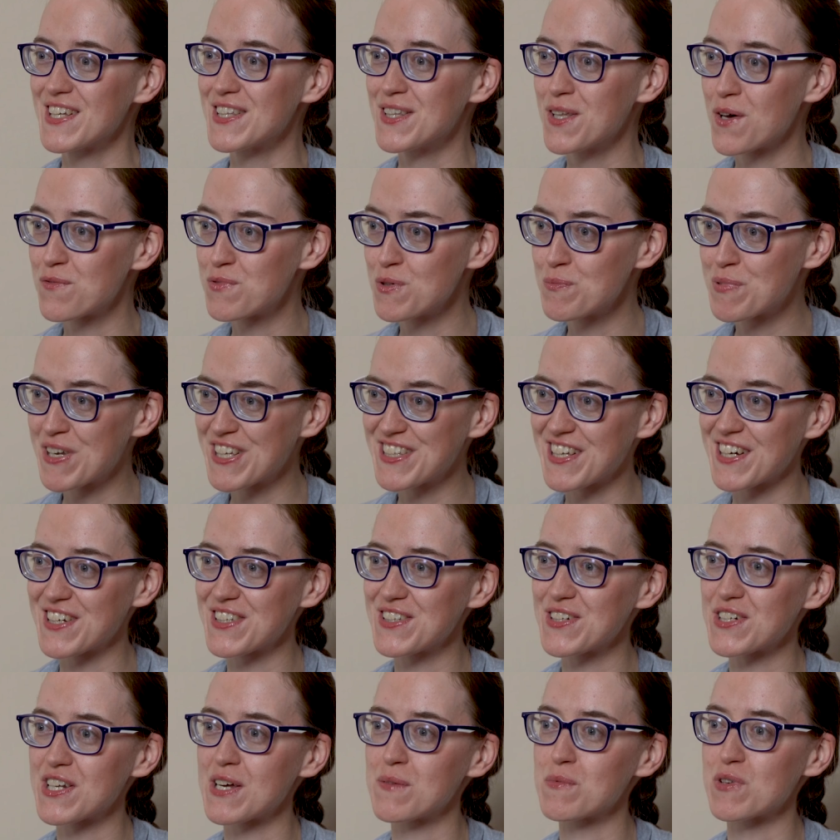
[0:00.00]
Nowym
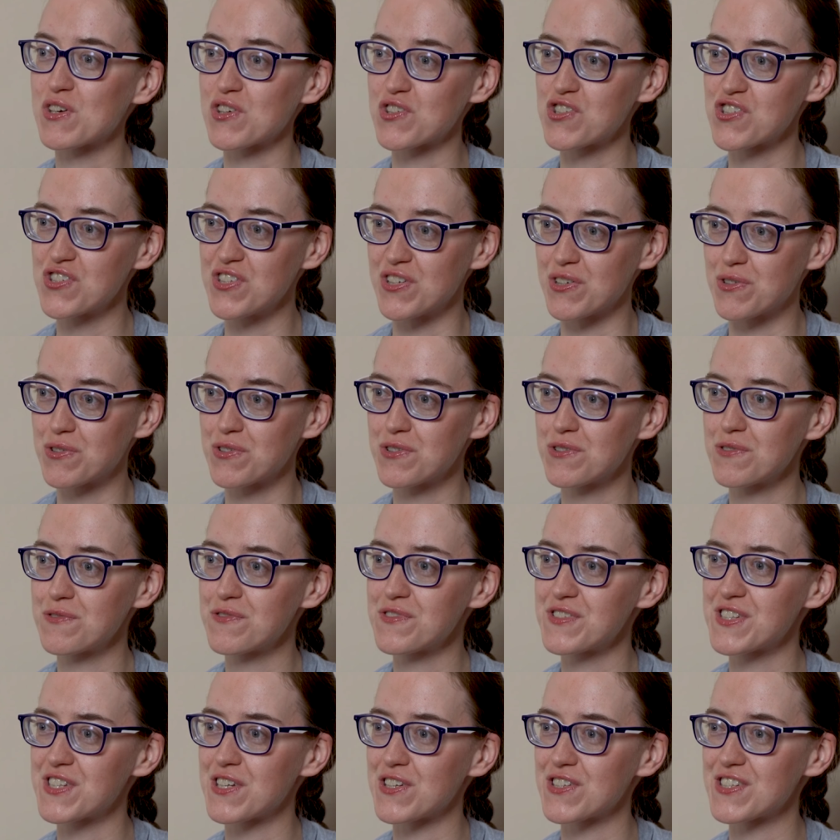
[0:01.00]
redaktorem roczników
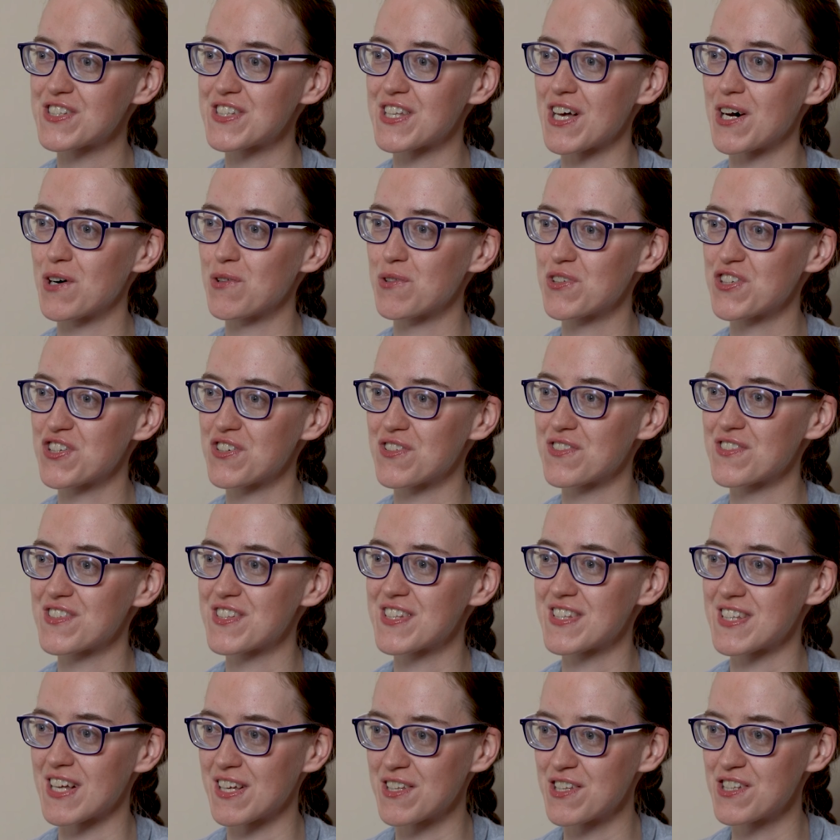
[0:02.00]
został
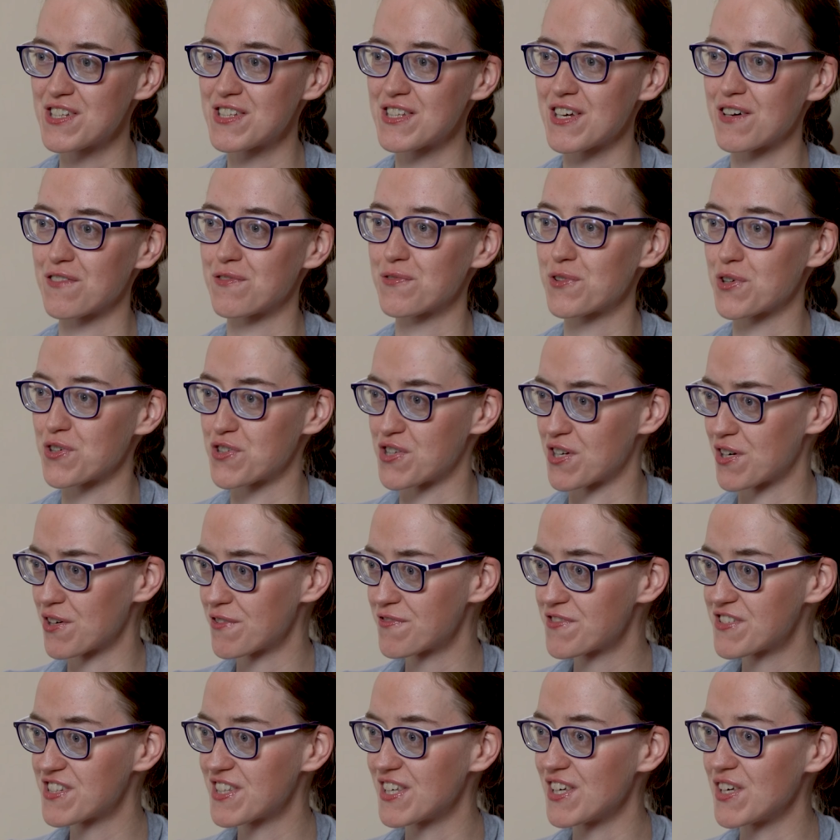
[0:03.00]
ksiądz Stanisław
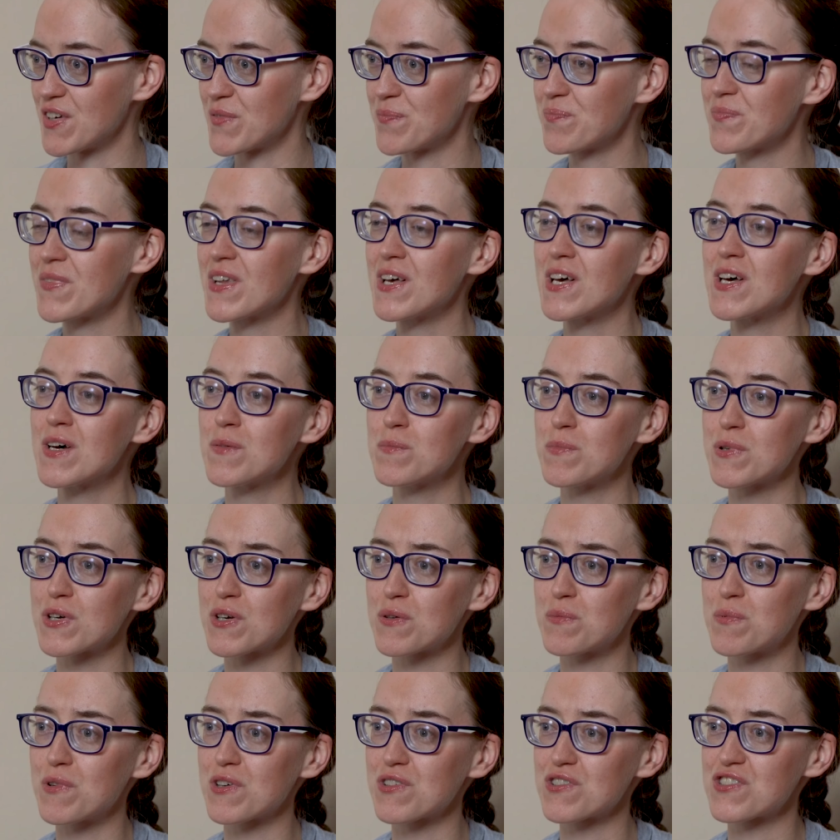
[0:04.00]
Kozierowski,
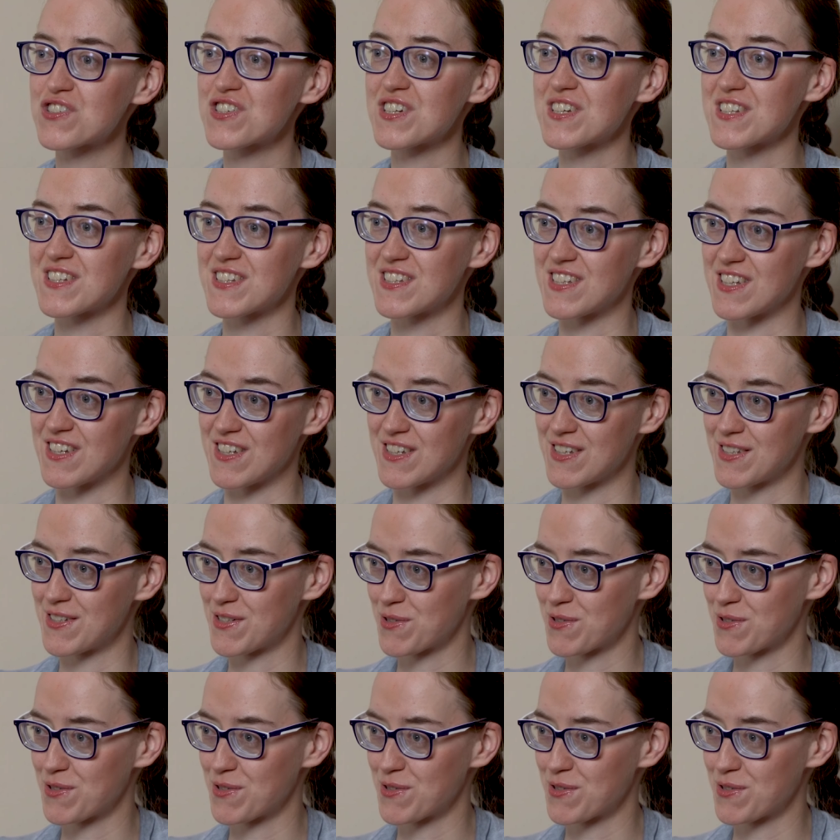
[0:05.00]
proboszcz ze